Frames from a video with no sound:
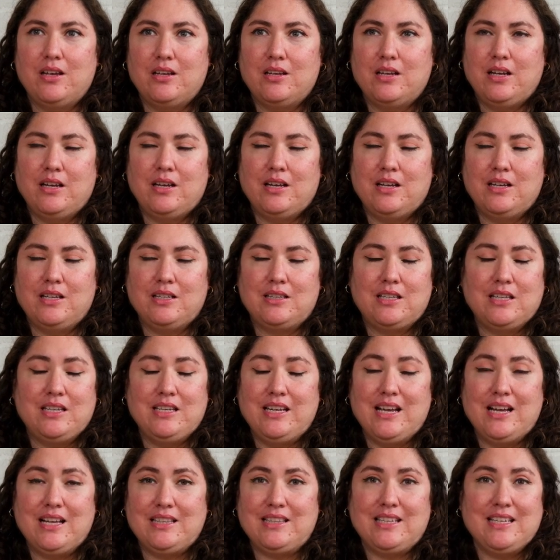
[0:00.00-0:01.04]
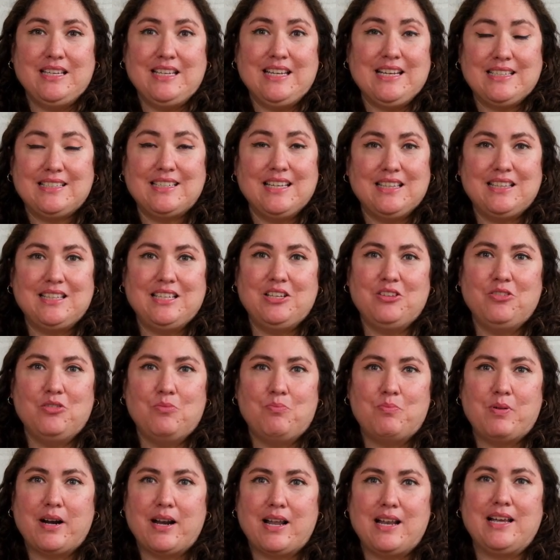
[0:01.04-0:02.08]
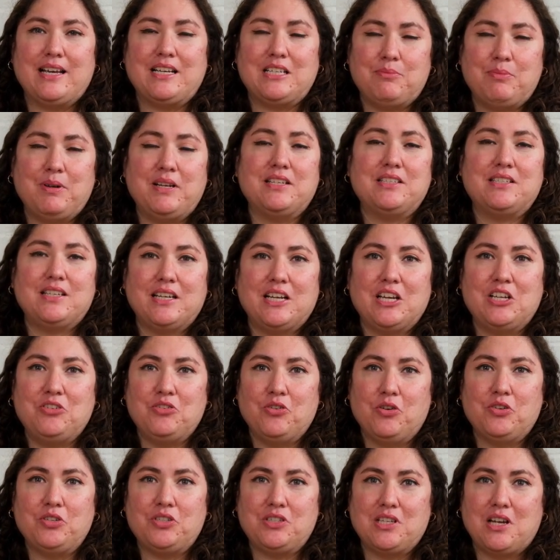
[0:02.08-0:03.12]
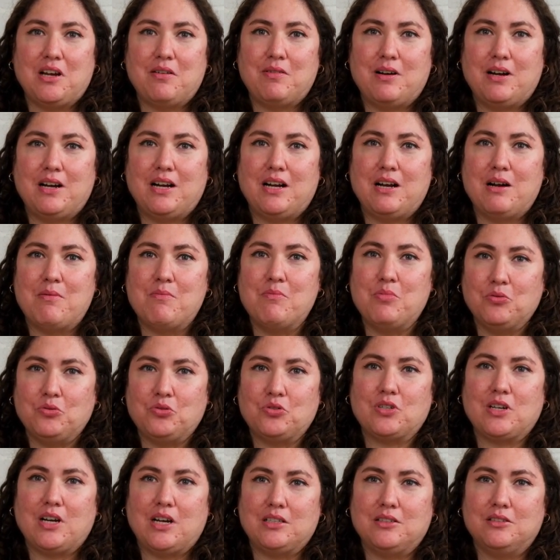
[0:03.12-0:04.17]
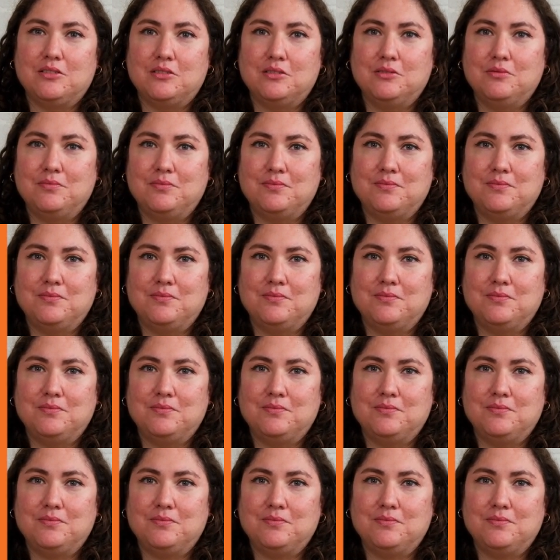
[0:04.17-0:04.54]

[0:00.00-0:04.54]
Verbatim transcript: eh, tenía, tenía sentido para la experiencia que yo estaba buscando.